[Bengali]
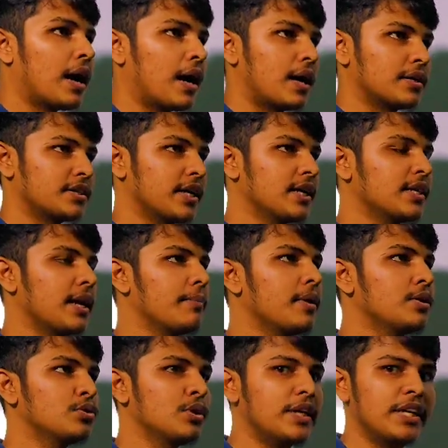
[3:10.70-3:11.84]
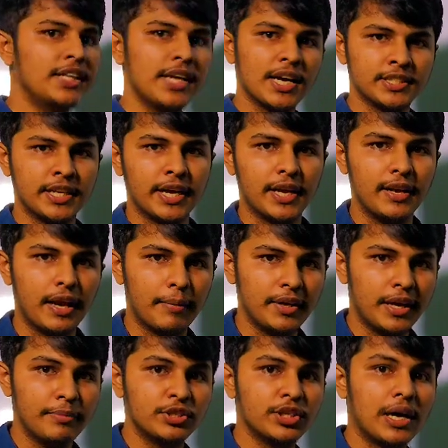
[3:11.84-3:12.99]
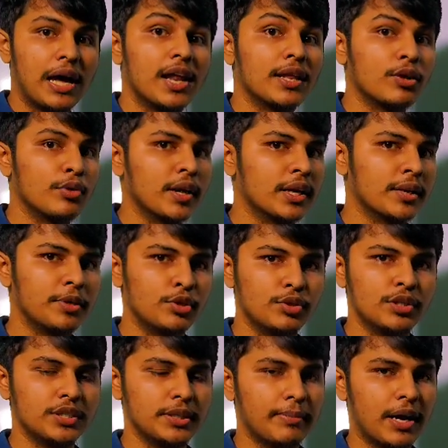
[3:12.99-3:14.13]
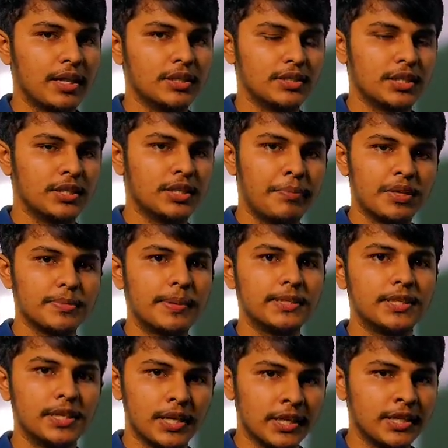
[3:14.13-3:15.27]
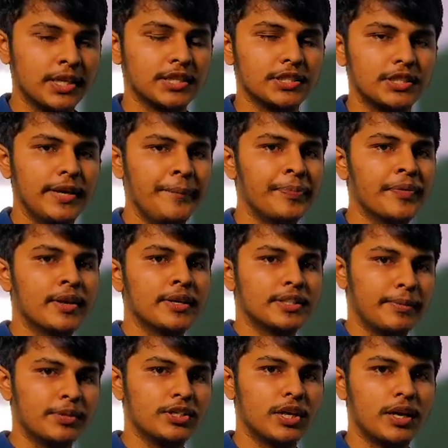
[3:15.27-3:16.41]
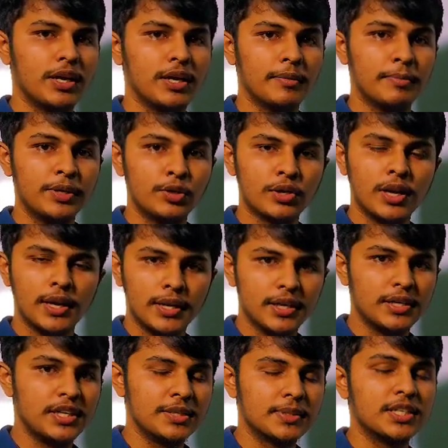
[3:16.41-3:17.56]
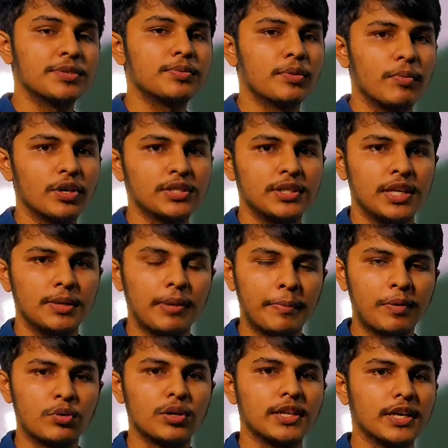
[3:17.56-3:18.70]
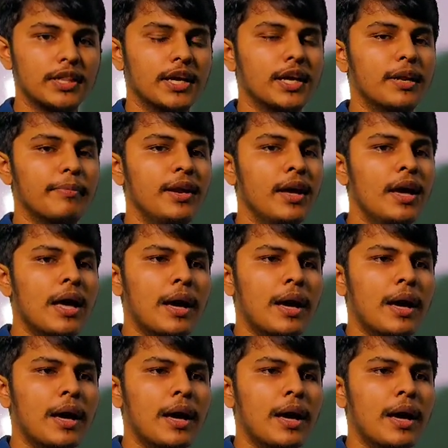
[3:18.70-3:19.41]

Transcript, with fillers: আর সেক্ষেত্রে আমরা যদি ইতিহাস দেখেন আমি এই বিষয়ে আলাদা করে একটা ভিডিও দিচ্ছি বাংলাদেশের ডিফেন্স বাজেটের ইতিহাস নিয়ে সেই বিষয়ে ভিডিওটা লিঙ্ক ডিসক্রিপশন বক্সে দিয়ে দেবো আপনারা ওখান থেকে দেখে নেবেন